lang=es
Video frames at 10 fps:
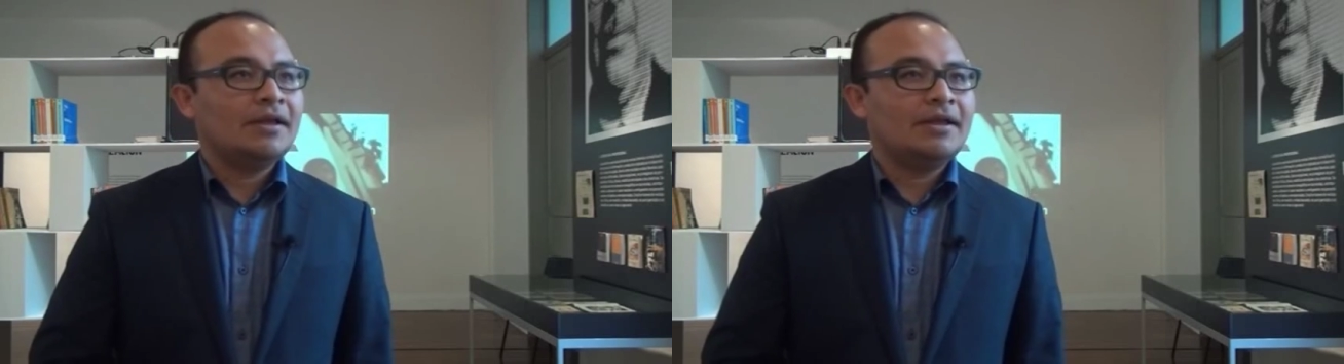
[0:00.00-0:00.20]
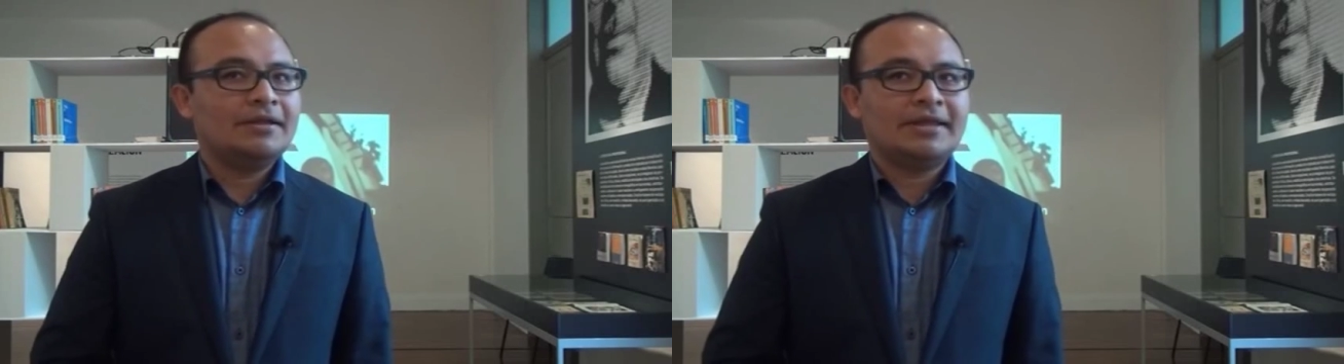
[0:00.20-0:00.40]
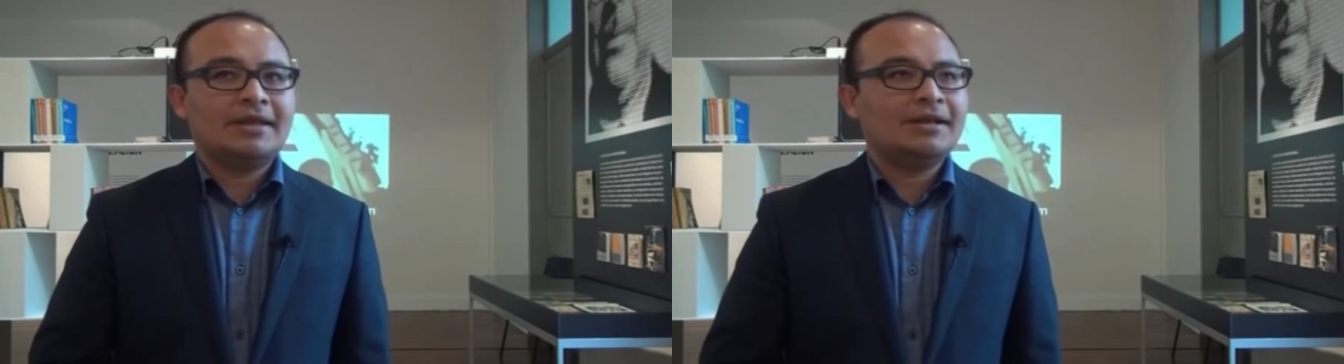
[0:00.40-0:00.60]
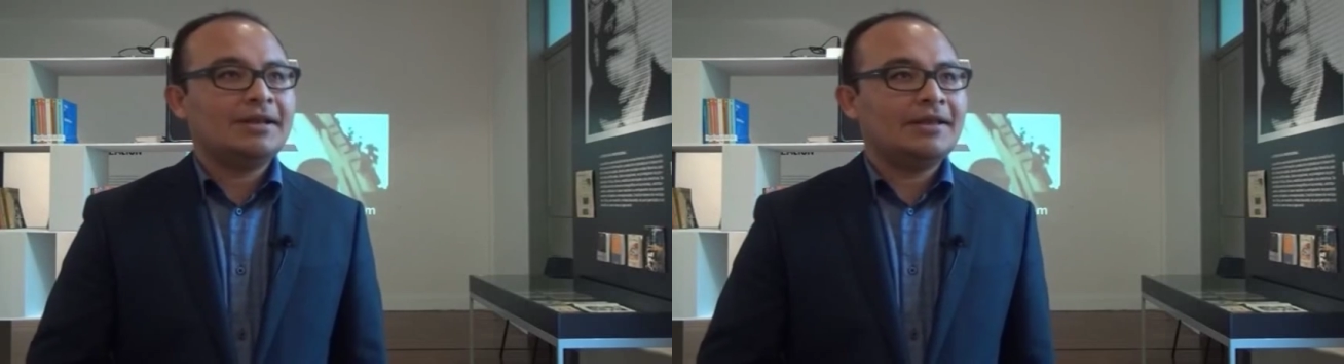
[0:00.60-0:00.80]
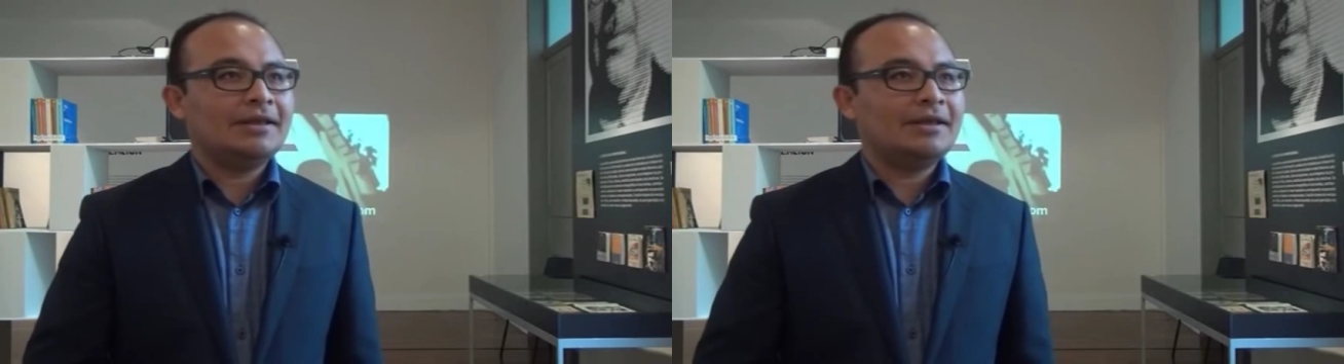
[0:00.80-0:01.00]

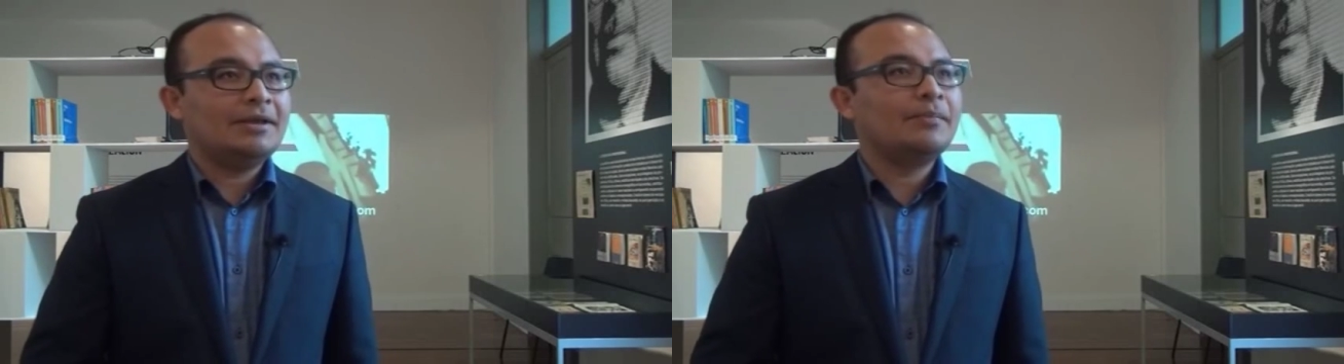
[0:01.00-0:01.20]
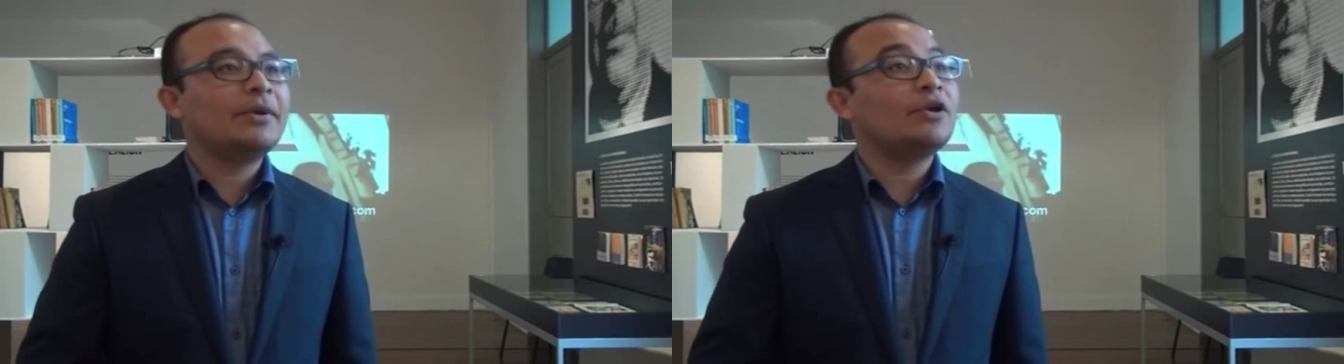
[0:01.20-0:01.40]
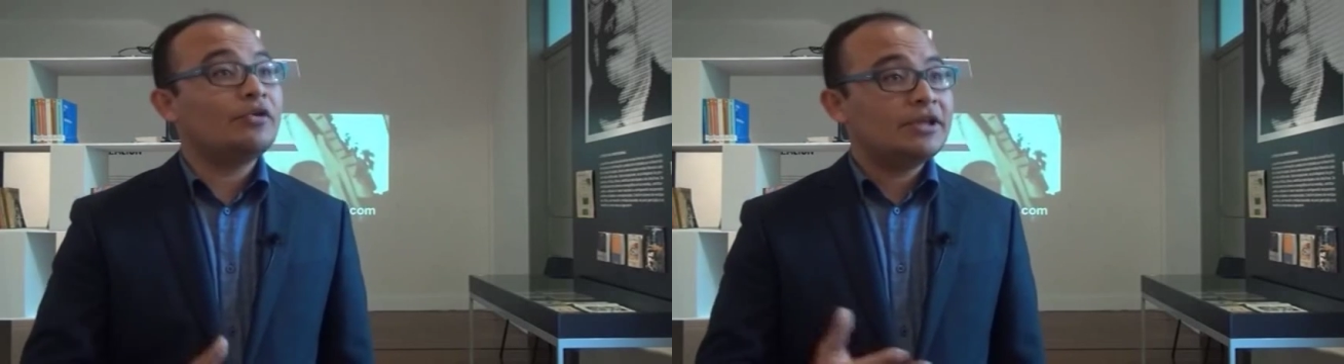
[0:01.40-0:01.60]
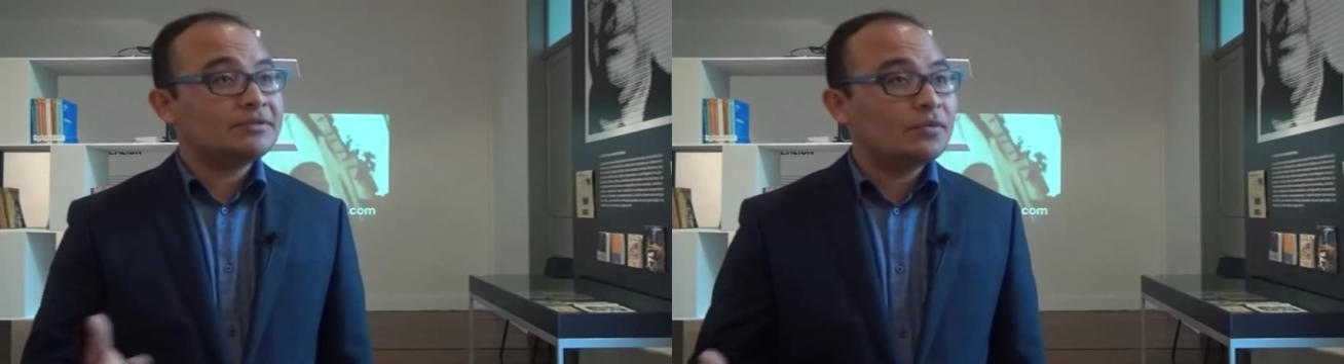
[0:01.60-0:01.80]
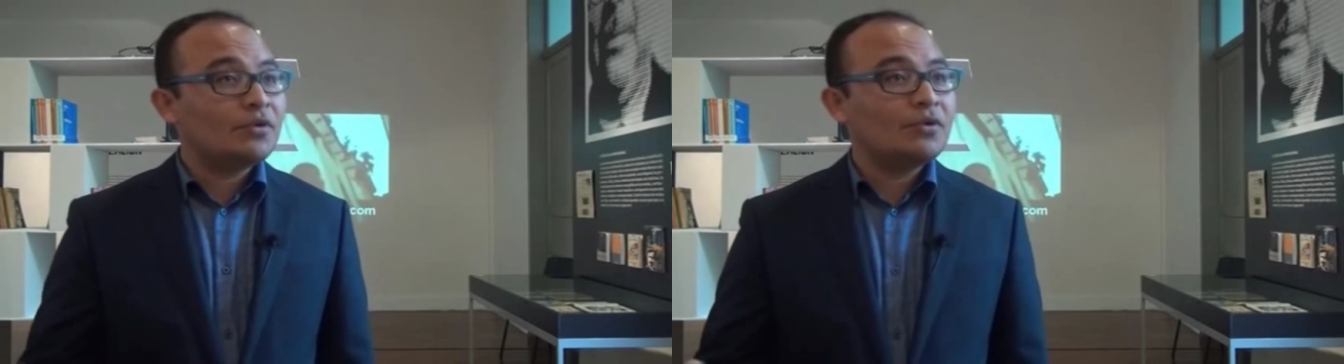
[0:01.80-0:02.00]
del
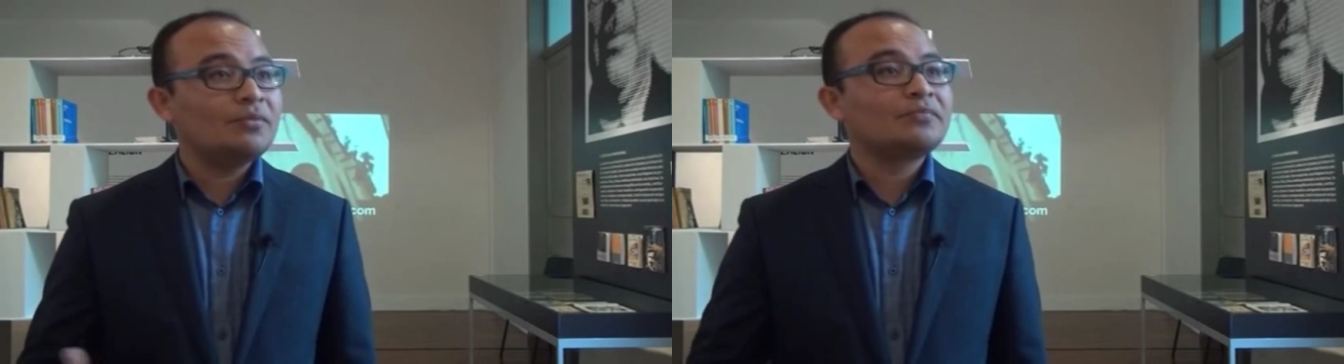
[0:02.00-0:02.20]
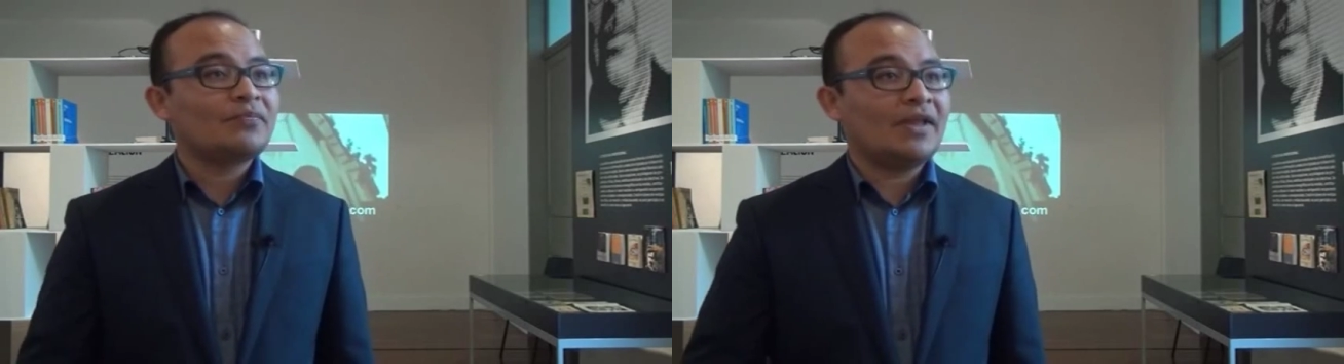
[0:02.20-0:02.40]
periodismo